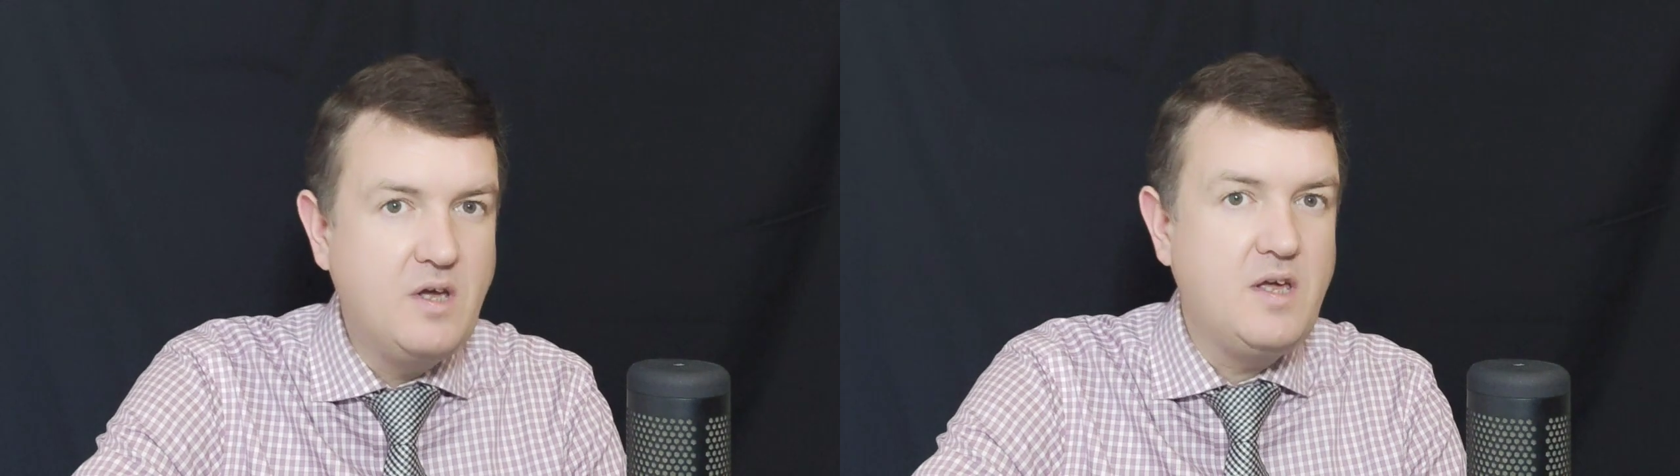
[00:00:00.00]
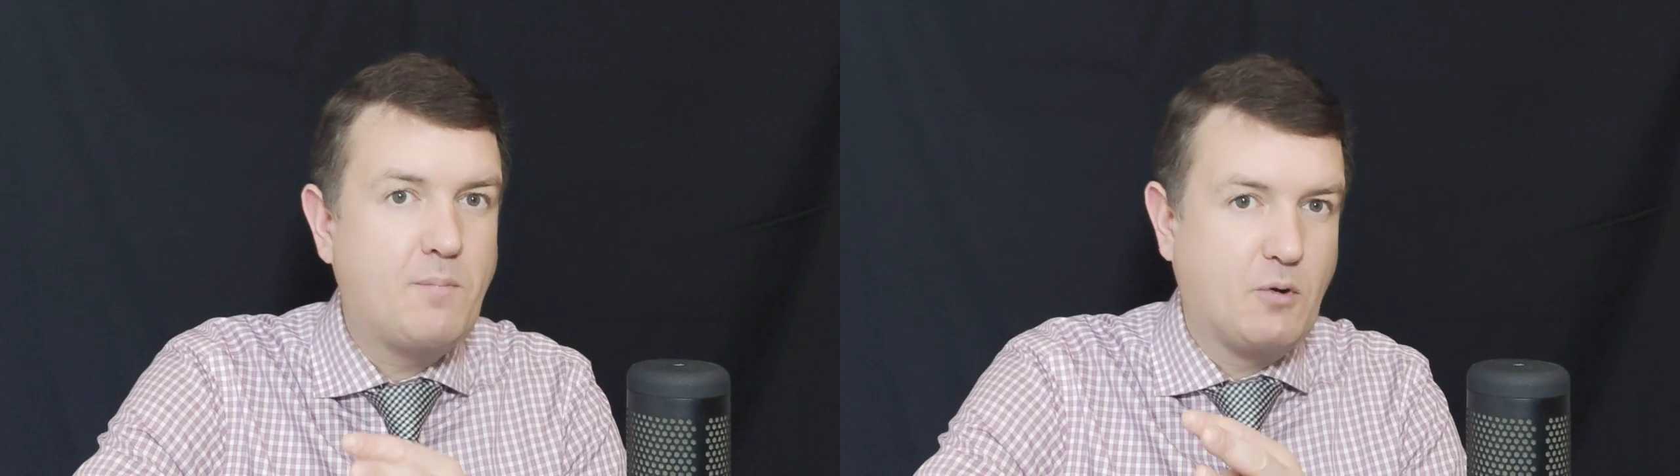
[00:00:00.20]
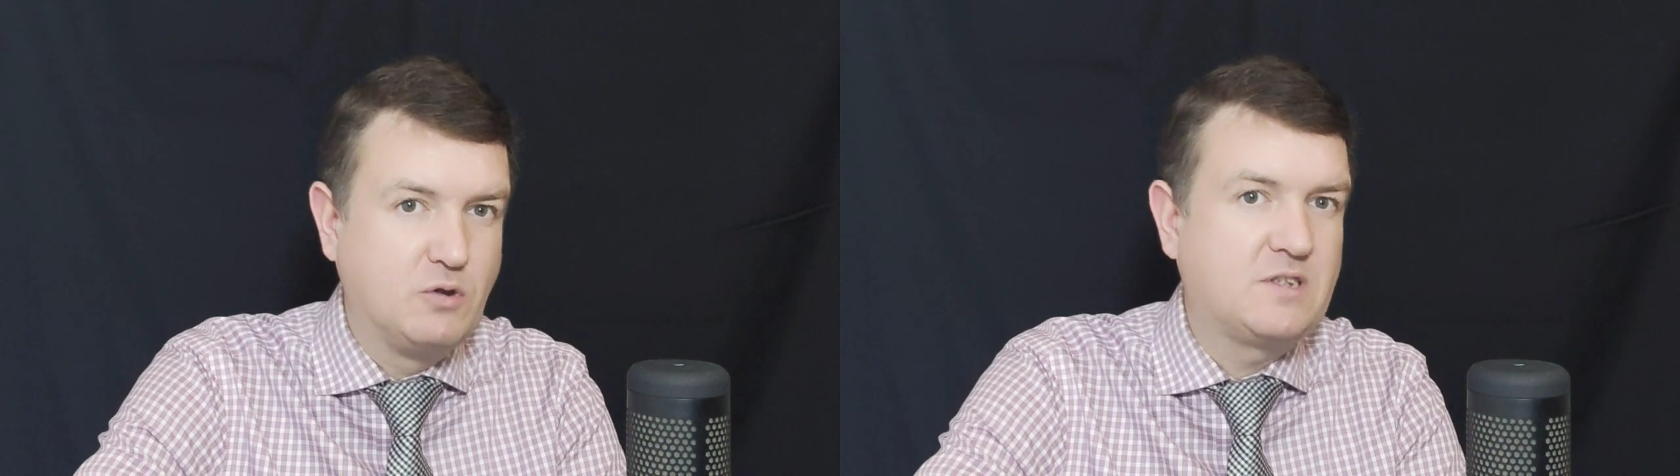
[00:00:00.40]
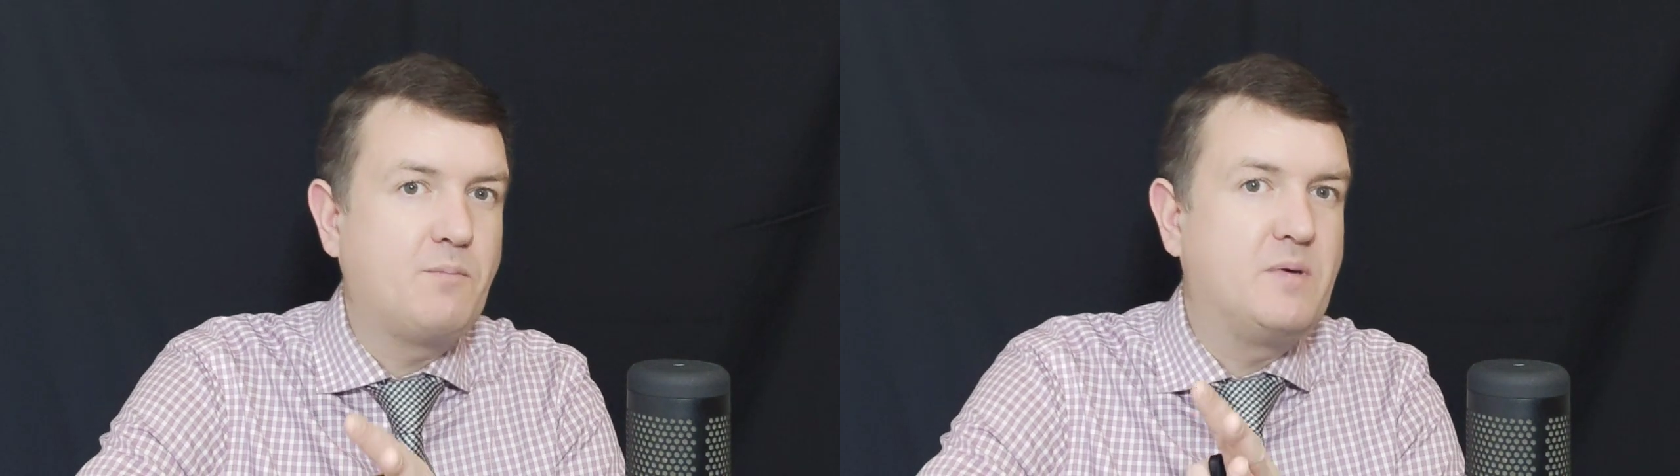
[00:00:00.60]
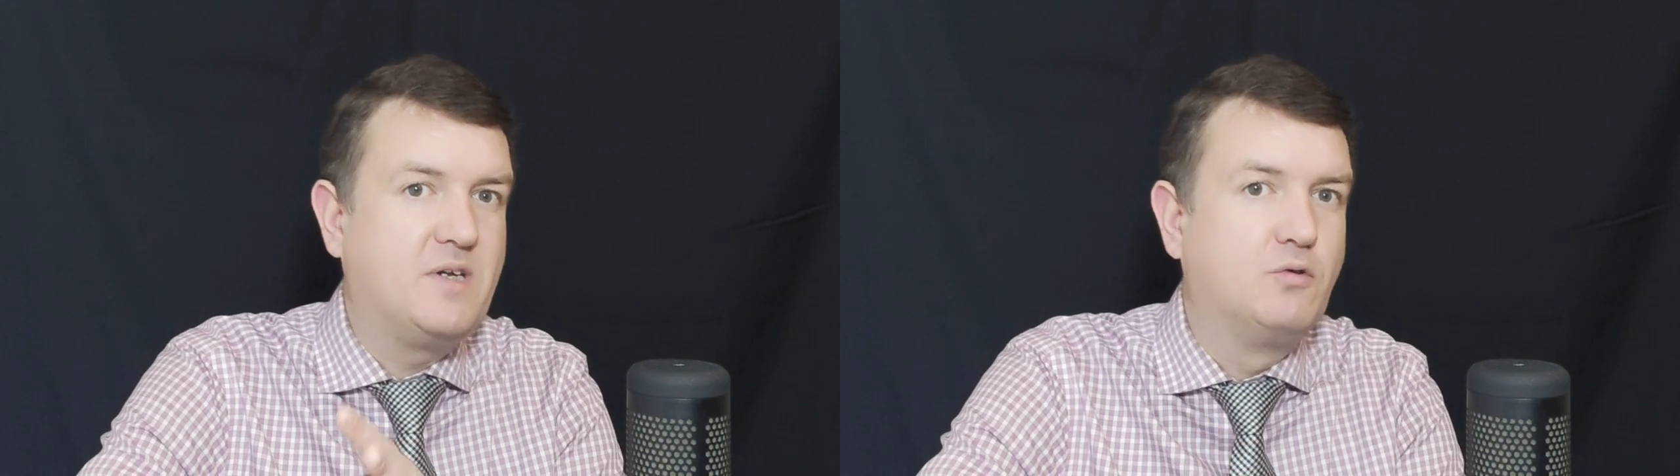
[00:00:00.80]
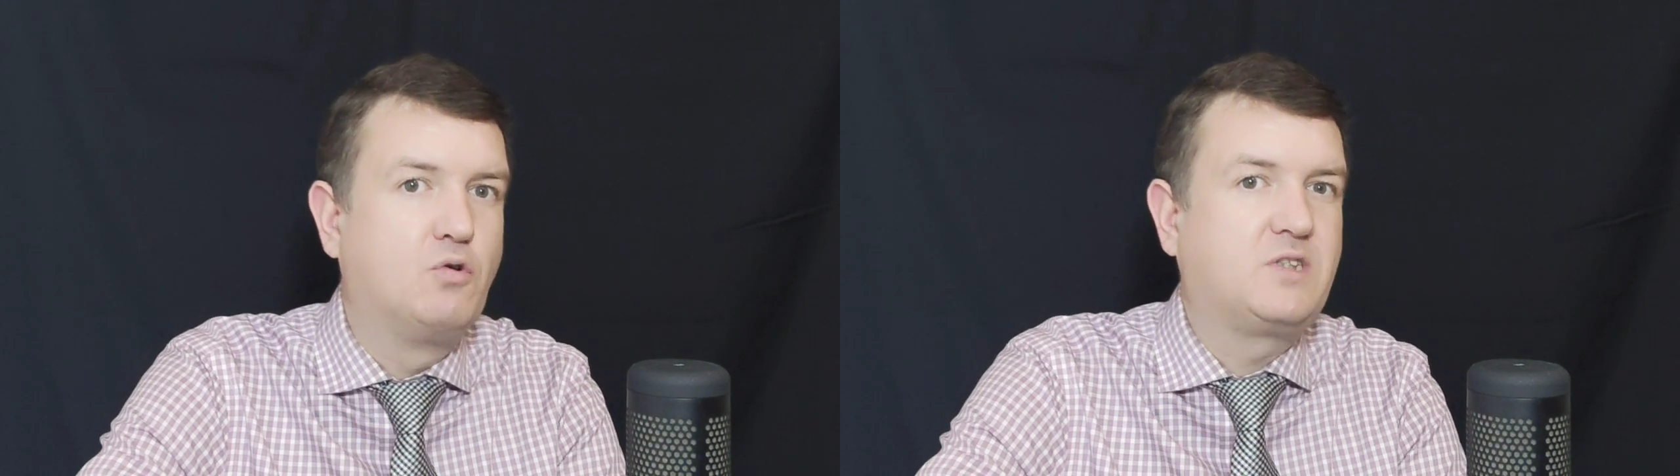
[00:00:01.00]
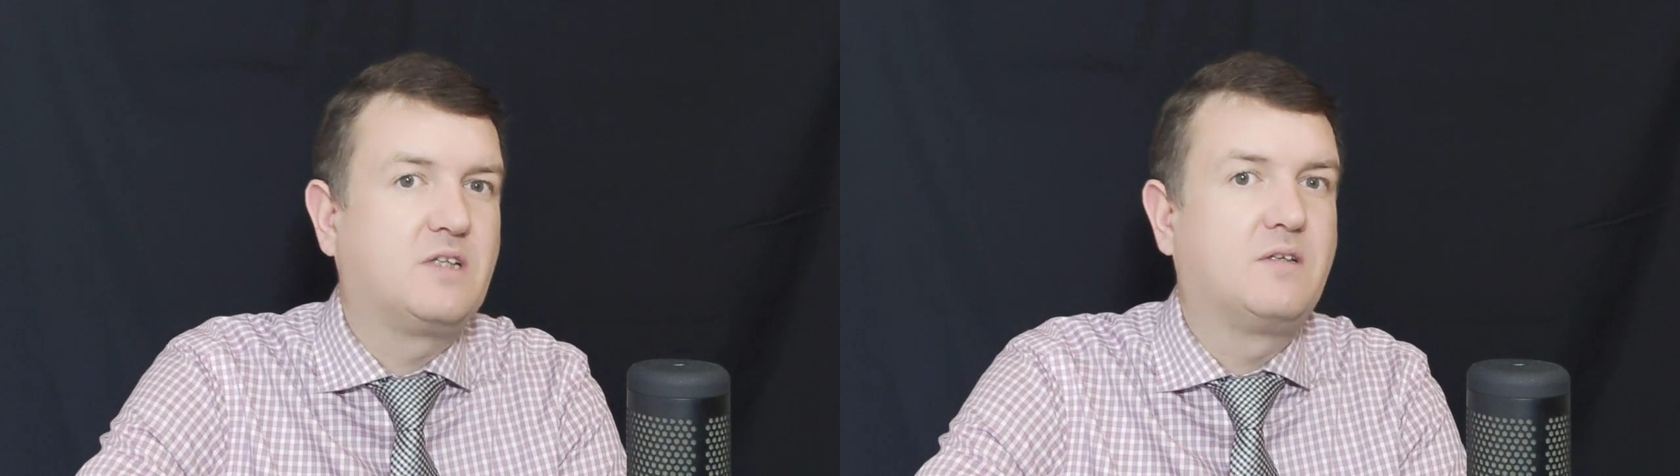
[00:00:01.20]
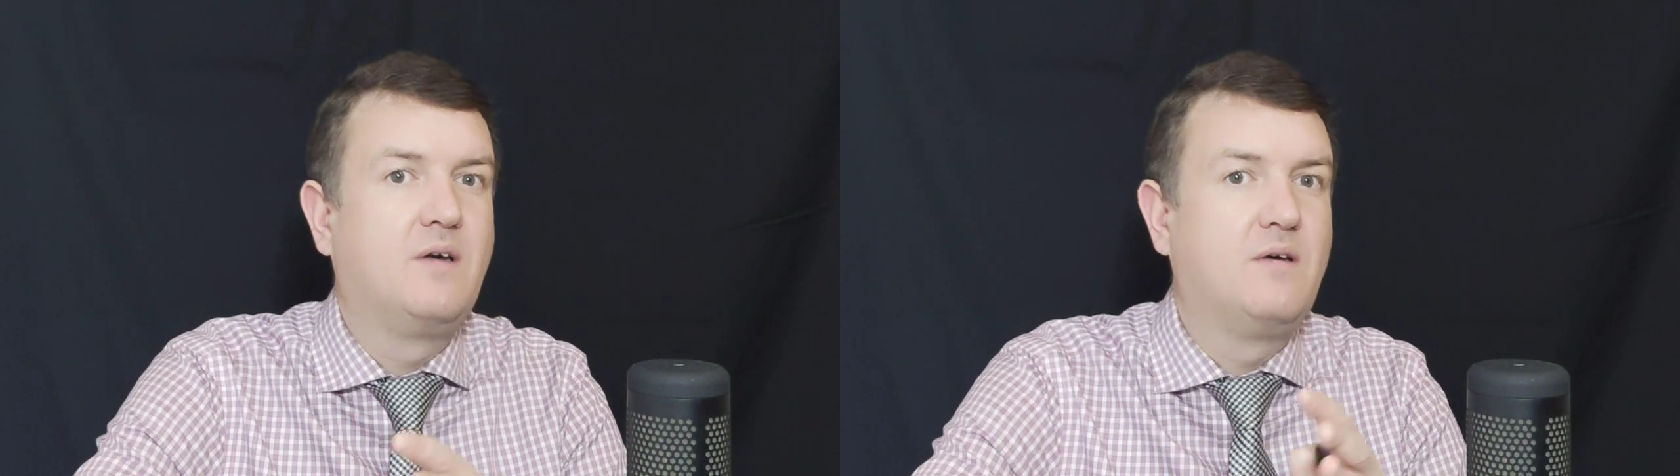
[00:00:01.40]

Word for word: и просто переносят